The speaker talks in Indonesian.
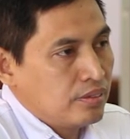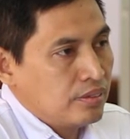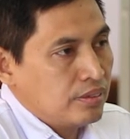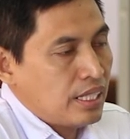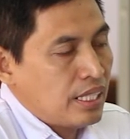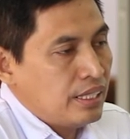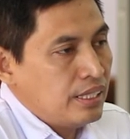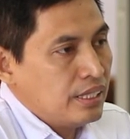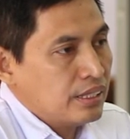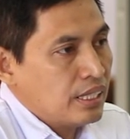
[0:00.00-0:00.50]

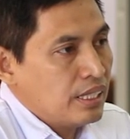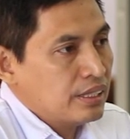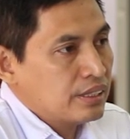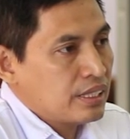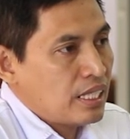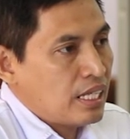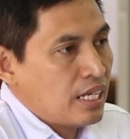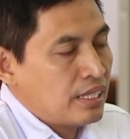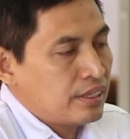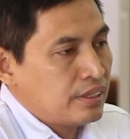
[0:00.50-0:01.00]
Teknik
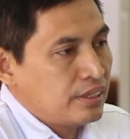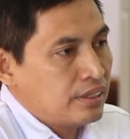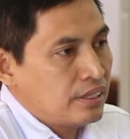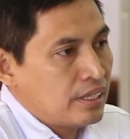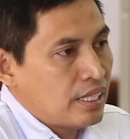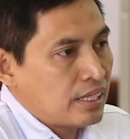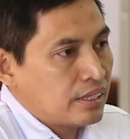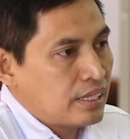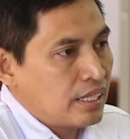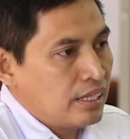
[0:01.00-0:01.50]
Instalasi
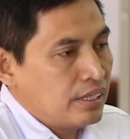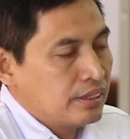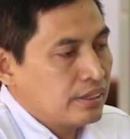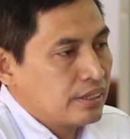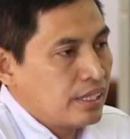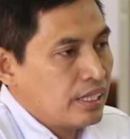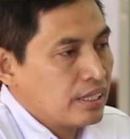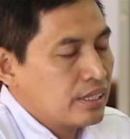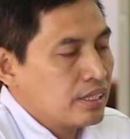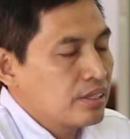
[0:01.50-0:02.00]
Tenaga
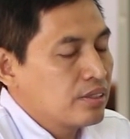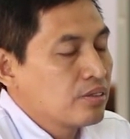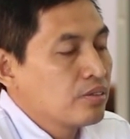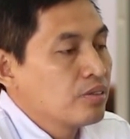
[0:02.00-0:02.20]
Listrik.